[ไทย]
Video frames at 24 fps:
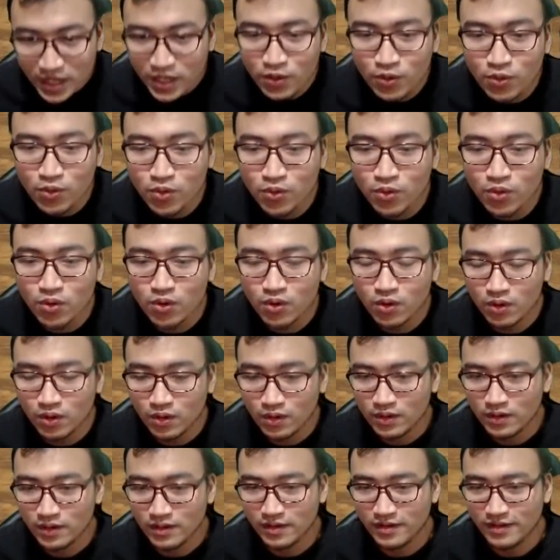ยู่
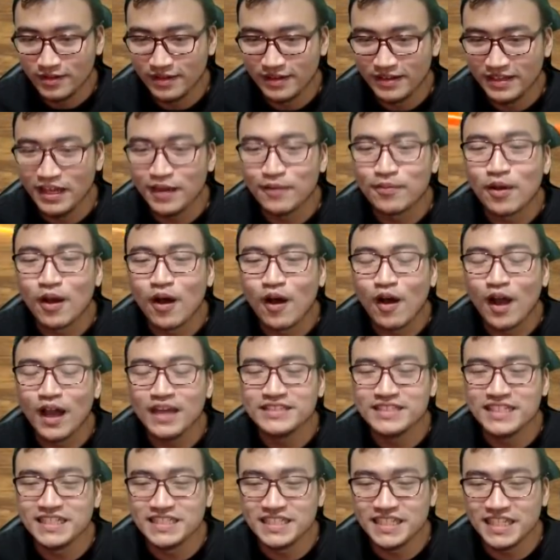เรียบร้อย
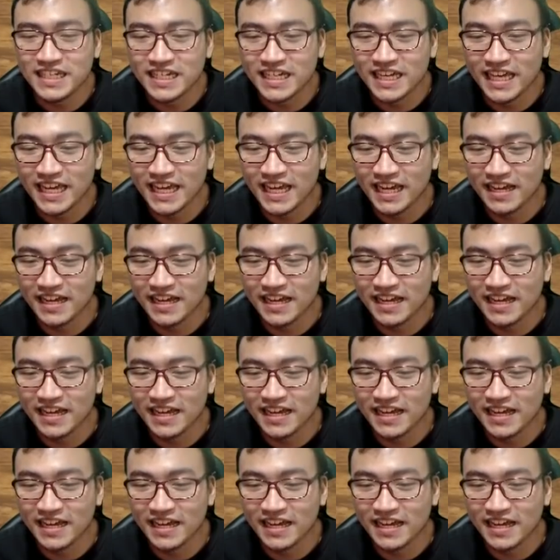ซีซีคิง